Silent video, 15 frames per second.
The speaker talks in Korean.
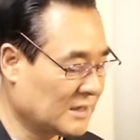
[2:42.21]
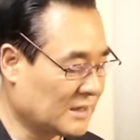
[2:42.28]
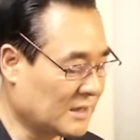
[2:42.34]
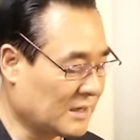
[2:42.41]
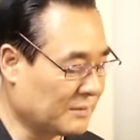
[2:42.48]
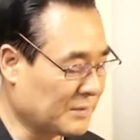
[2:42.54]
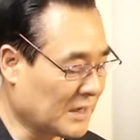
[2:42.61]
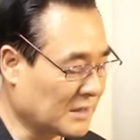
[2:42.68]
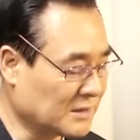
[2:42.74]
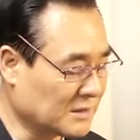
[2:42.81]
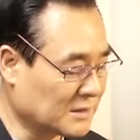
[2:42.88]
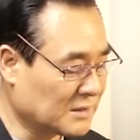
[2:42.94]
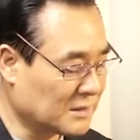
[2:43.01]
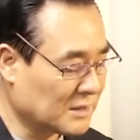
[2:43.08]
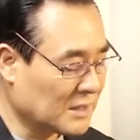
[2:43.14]

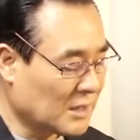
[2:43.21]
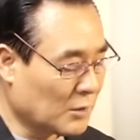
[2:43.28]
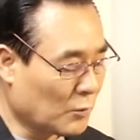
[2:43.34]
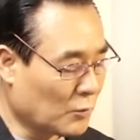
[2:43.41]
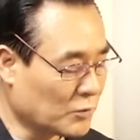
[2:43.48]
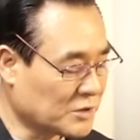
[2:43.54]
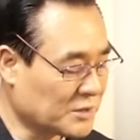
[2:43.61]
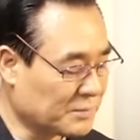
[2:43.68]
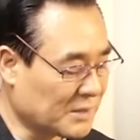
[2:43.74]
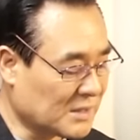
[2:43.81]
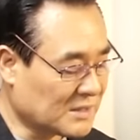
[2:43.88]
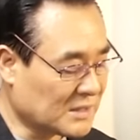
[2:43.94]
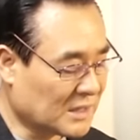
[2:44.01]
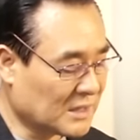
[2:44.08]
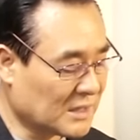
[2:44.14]
예레미야는
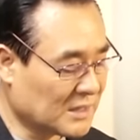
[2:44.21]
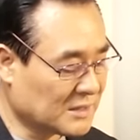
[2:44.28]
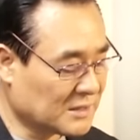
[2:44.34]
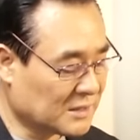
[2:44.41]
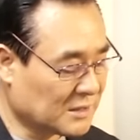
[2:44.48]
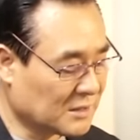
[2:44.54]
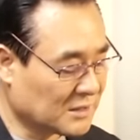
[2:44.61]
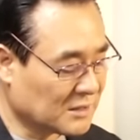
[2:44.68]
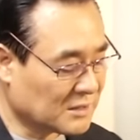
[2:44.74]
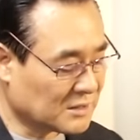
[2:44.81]
51장에서